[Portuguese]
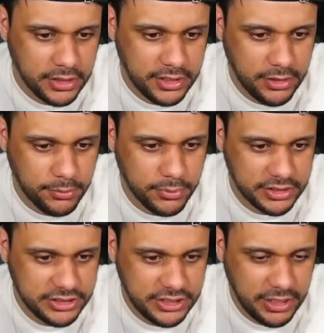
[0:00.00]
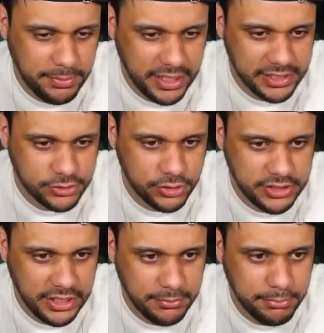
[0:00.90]
E tem um, a gente tem que pegar as
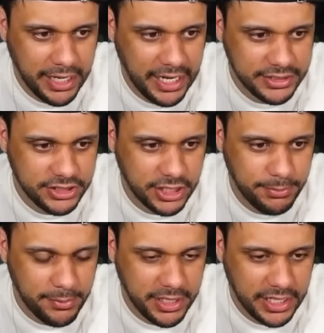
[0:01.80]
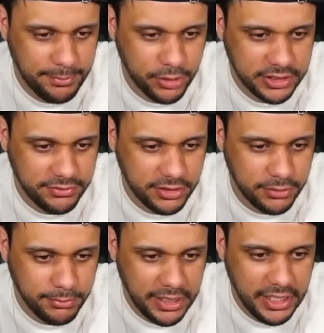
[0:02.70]
coisas, ele bate aqui para abrir aquela porta
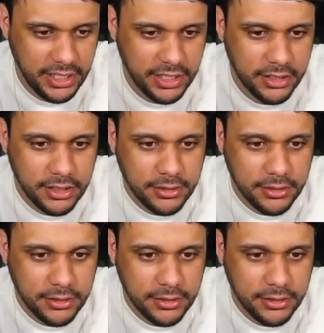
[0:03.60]
vermelha.